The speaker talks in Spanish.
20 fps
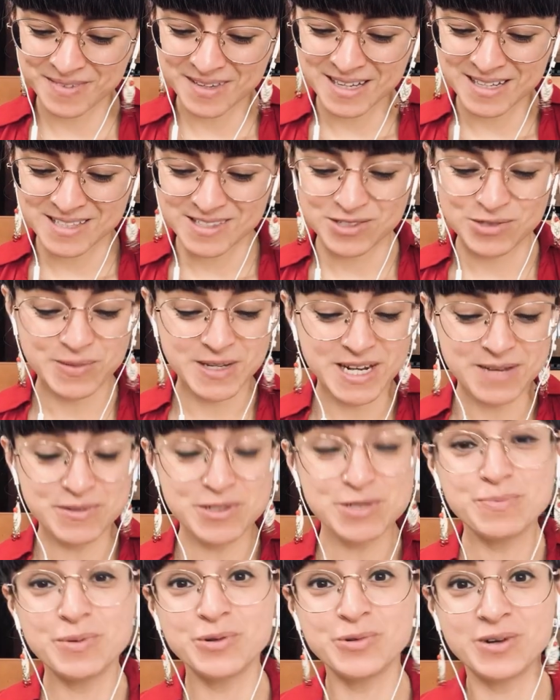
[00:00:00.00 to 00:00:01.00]

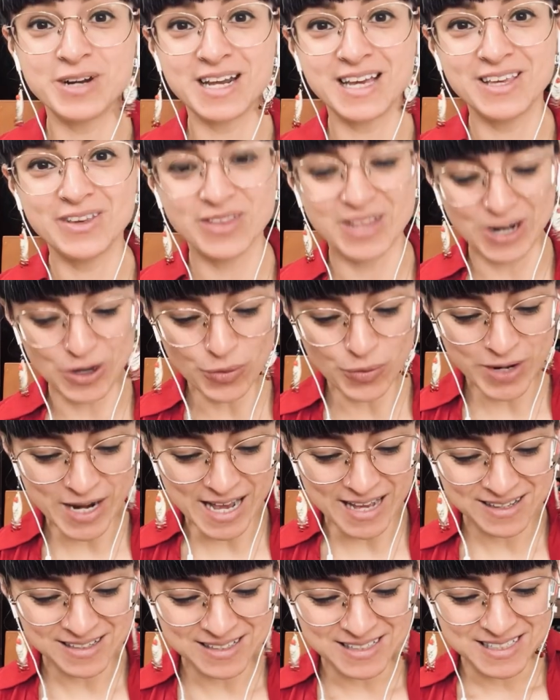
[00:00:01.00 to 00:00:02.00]
Subiremos por un rayo de
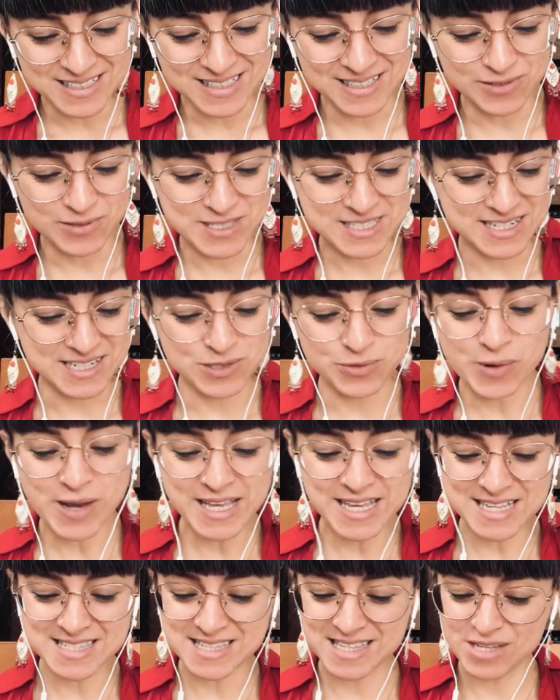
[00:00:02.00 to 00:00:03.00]
luna y nuestras
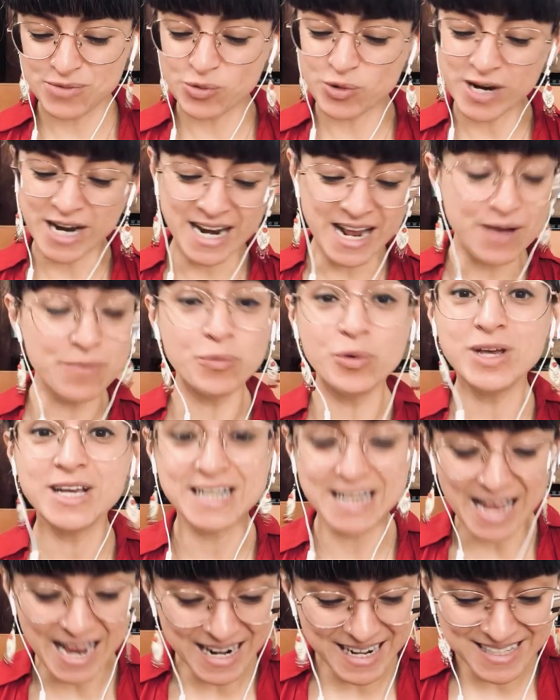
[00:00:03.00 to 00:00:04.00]
huellas se dibujarán muy
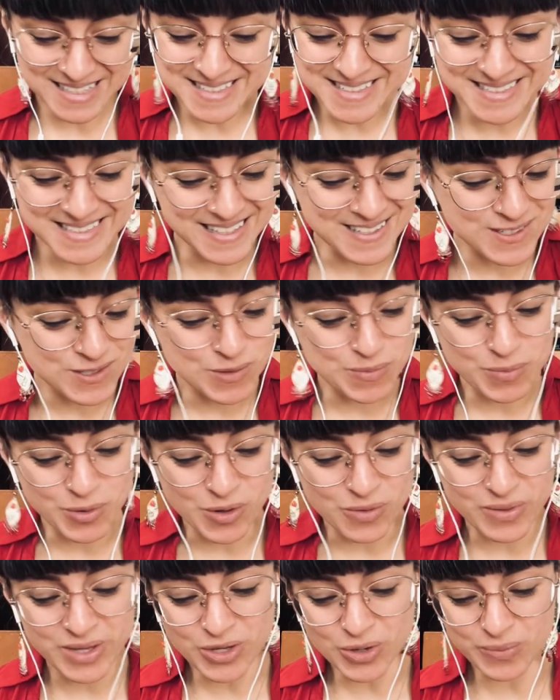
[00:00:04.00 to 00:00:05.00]
claras en su
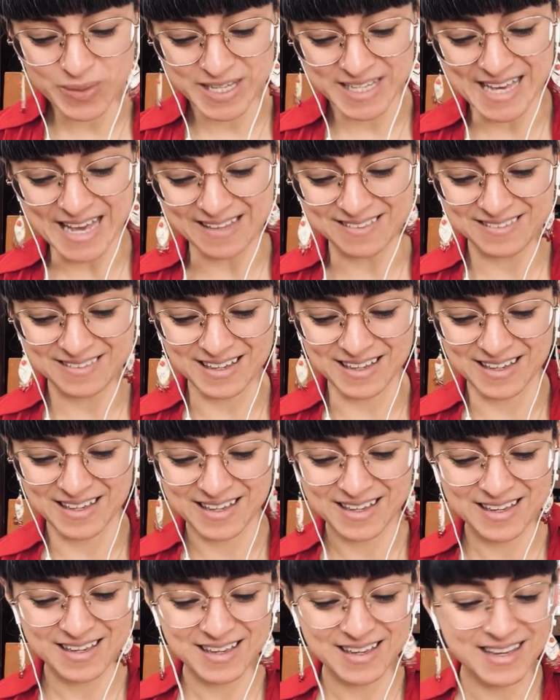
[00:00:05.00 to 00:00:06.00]
polvillo brillante.
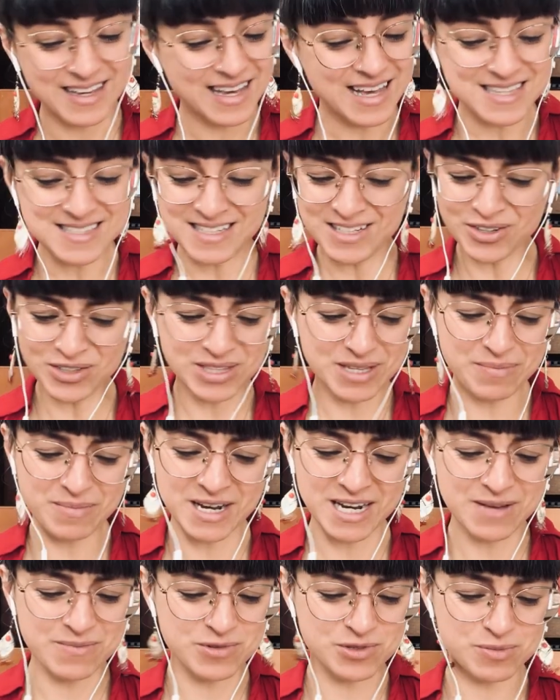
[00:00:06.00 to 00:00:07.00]
Así no
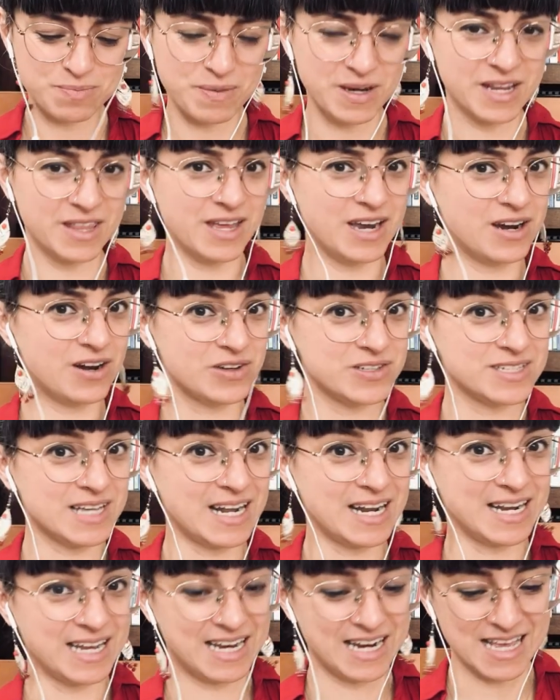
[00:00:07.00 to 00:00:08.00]
temeremos perdernos
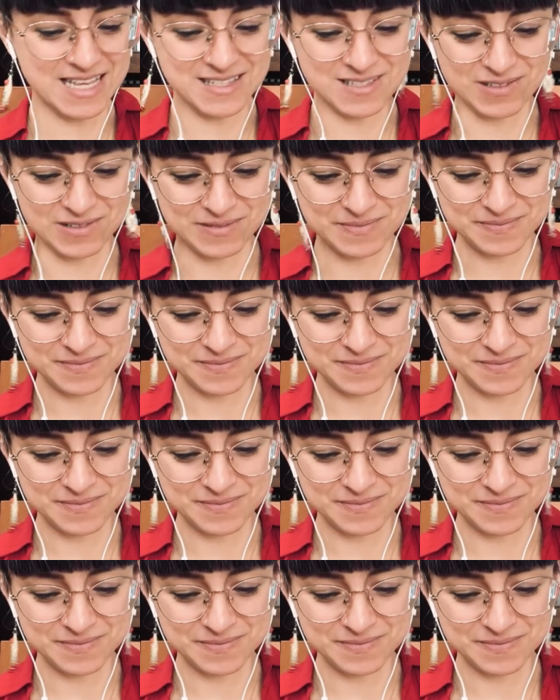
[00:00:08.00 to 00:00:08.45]
al regreso.